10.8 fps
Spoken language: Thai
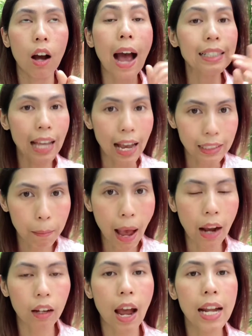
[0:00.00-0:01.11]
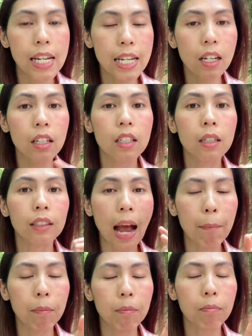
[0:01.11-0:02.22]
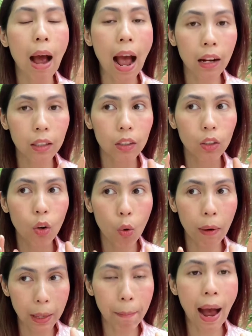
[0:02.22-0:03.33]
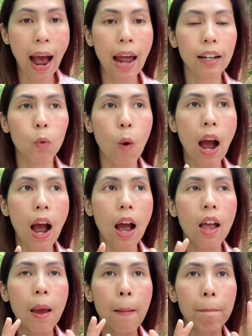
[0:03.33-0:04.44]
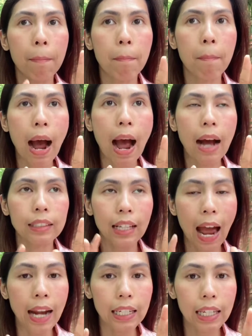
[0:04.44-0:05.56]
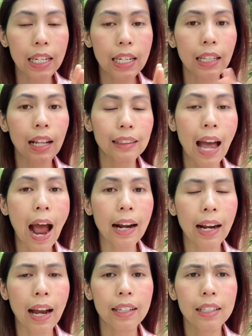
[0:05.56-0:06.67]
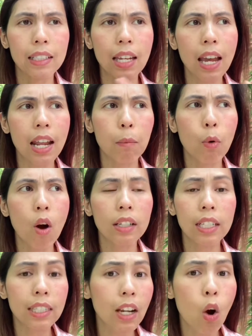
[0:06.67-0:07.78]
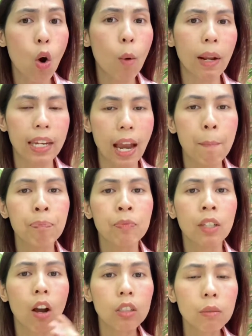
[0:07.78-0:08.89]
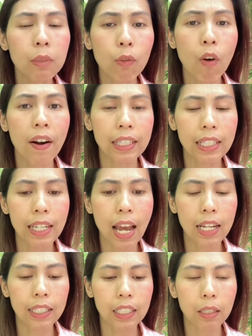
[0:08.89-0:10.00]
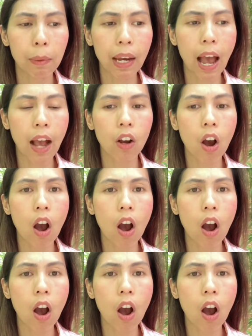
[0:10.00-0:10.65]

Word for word: อาสาสมัครอันนี้ก็คือตามบางโรงพยาบาลหรือว่าบางสถานที่ต่างๆนะคะอย่างเช่นพวก nursing home อะไรเงี้ยเขาก็จะมี volunteer อย่างนี้ใช่ไหมคะก็